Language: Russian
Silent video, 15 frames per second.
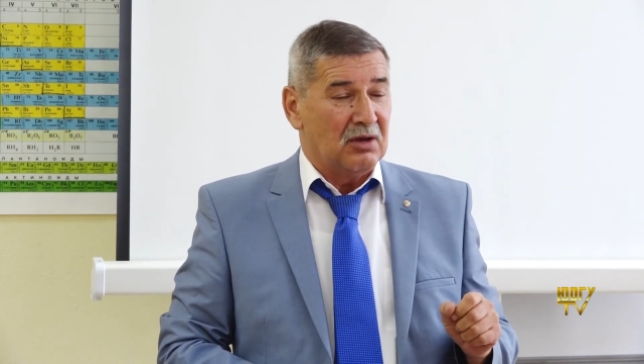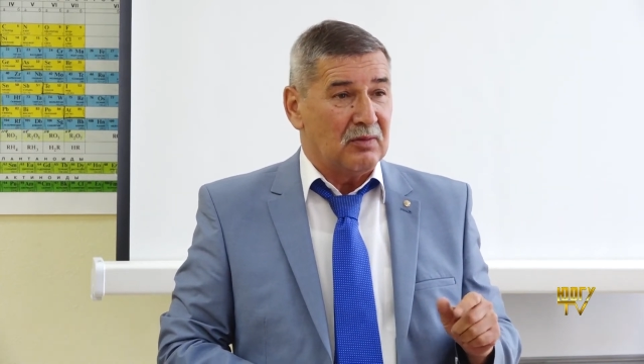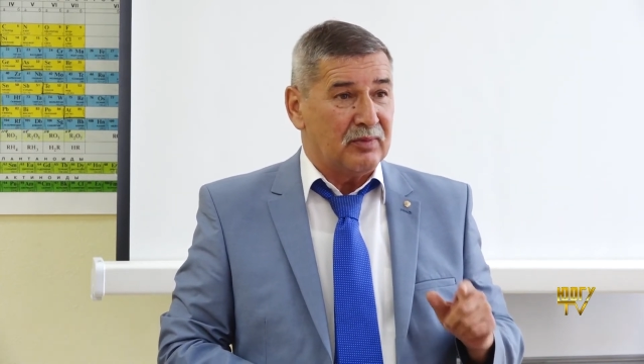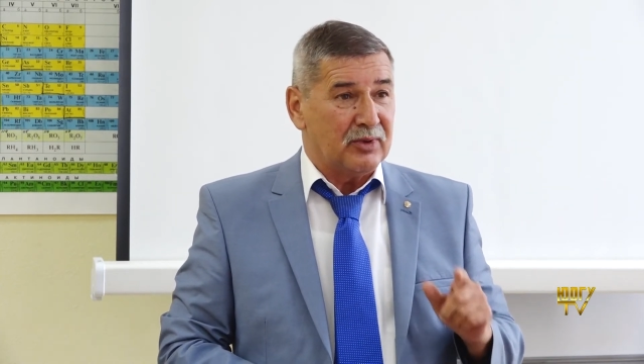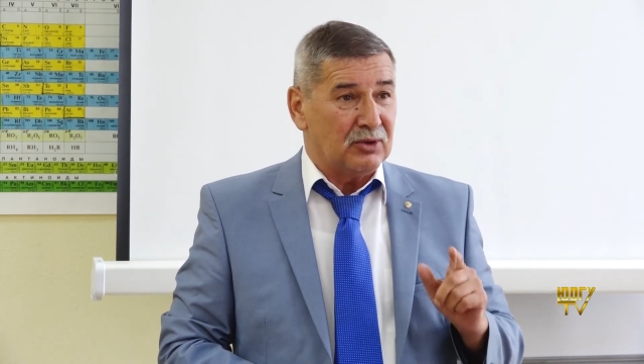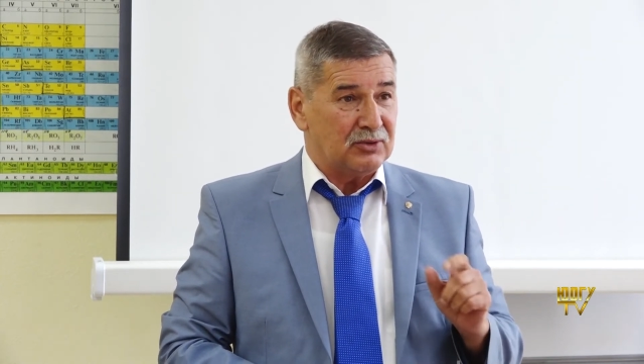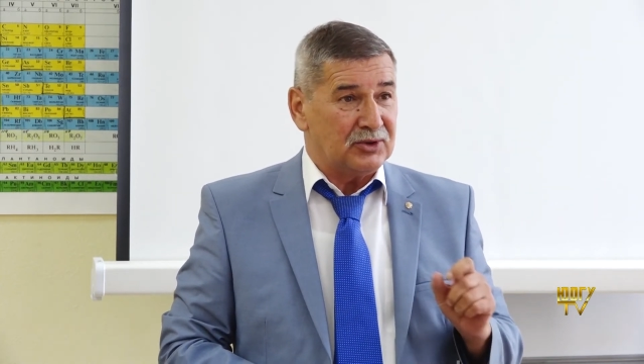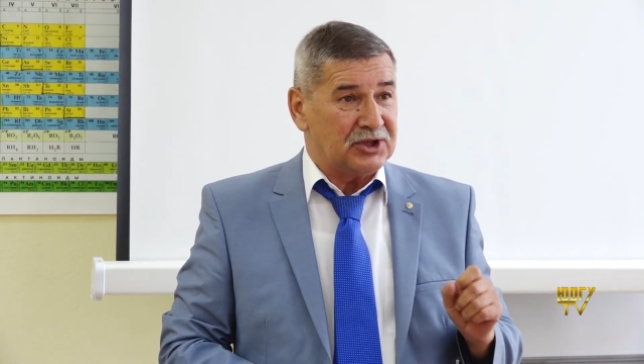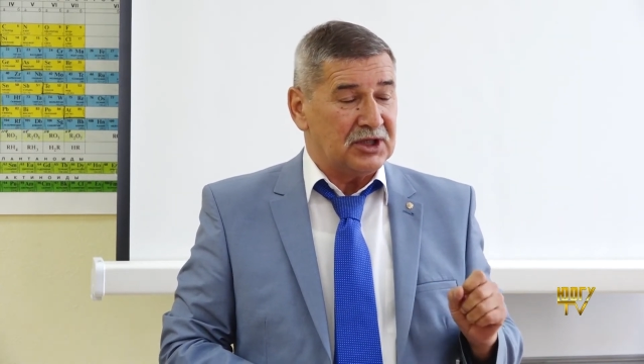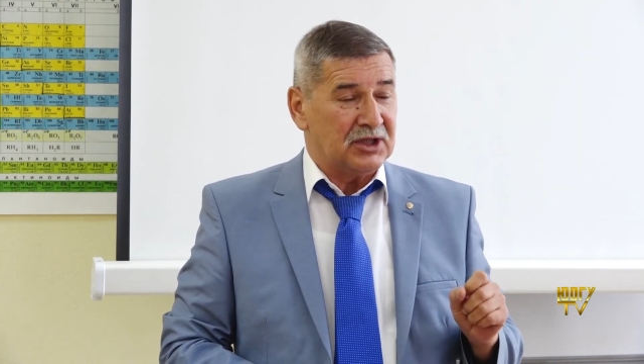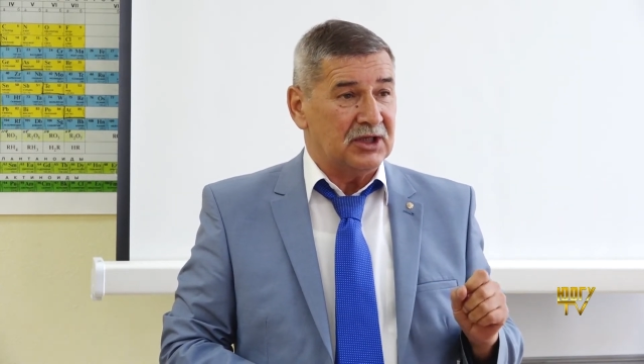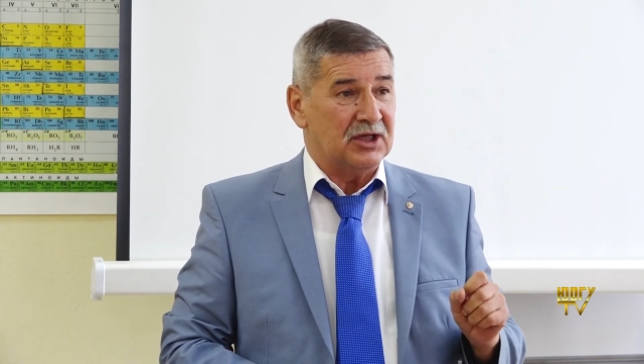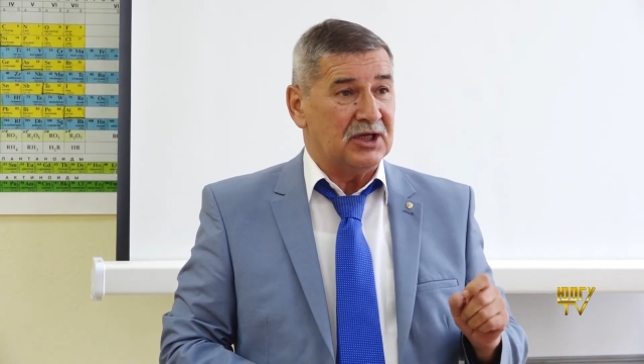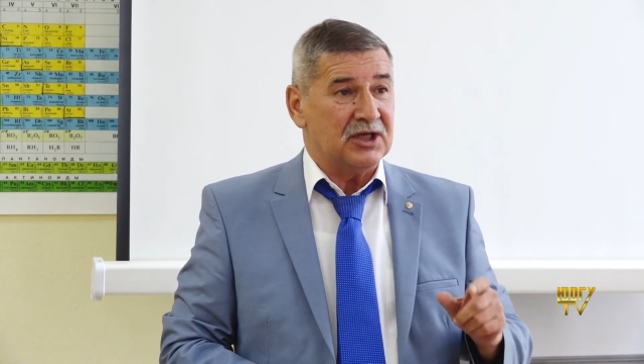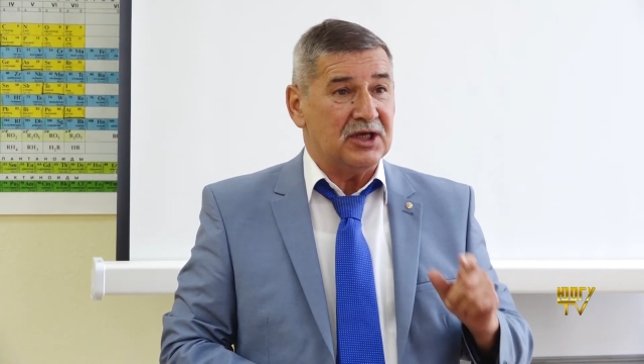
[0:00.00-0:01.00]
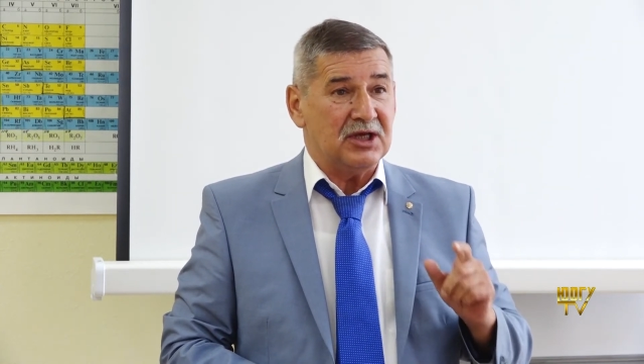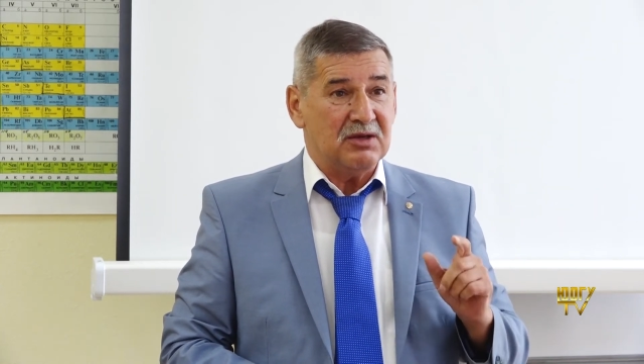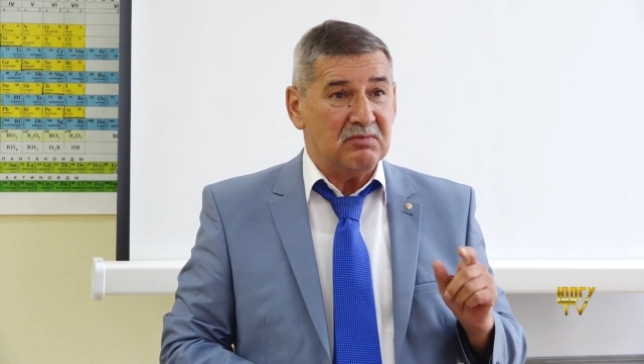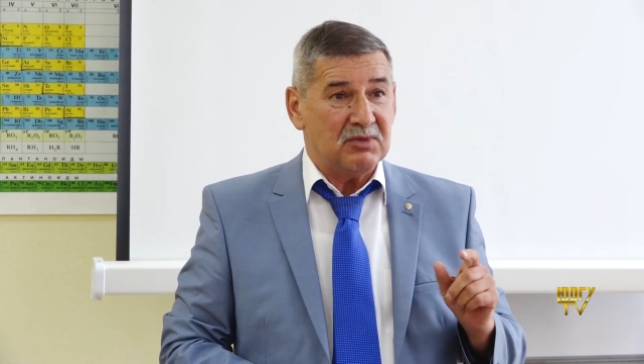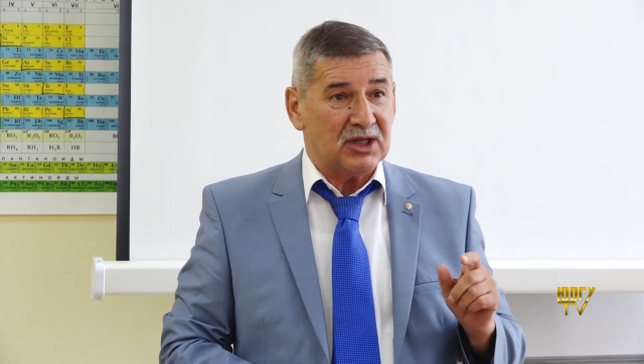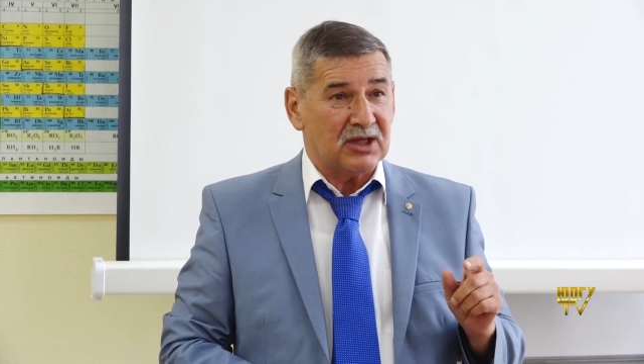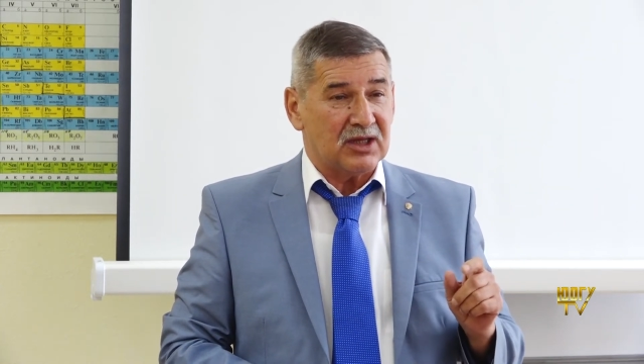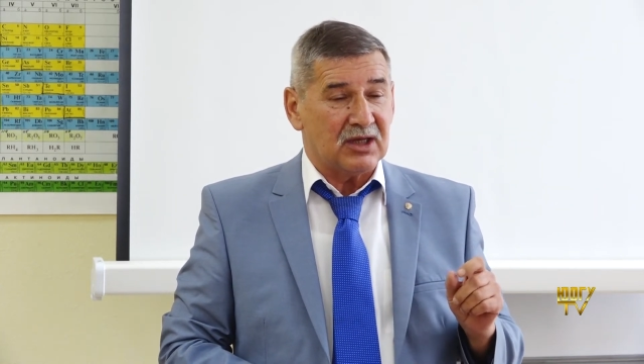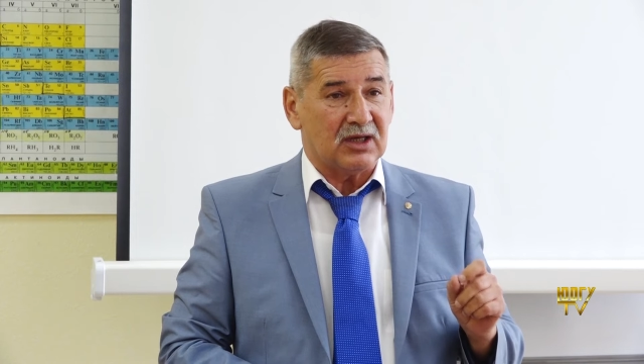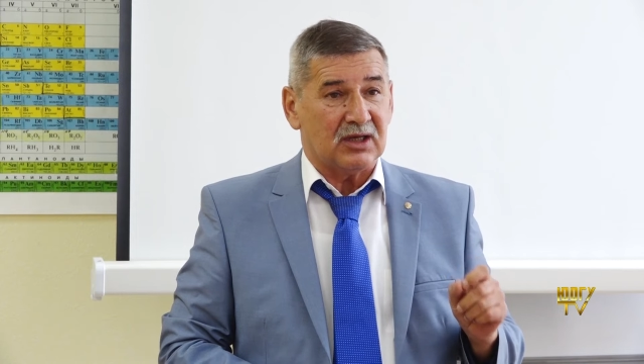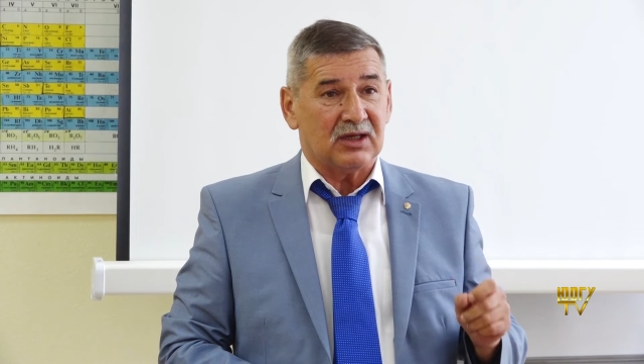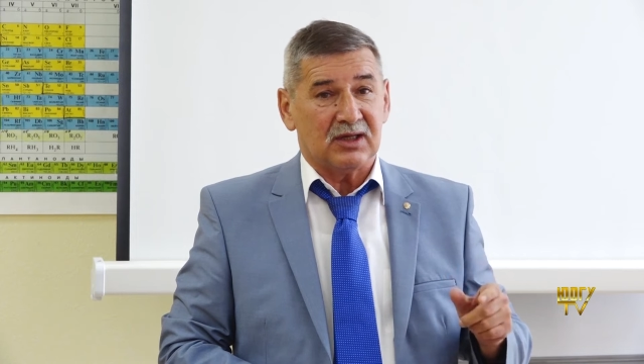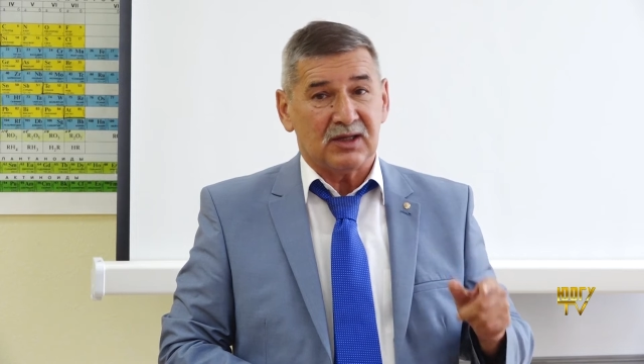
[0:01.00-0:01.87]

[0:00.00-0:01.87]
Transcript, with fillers: получил именно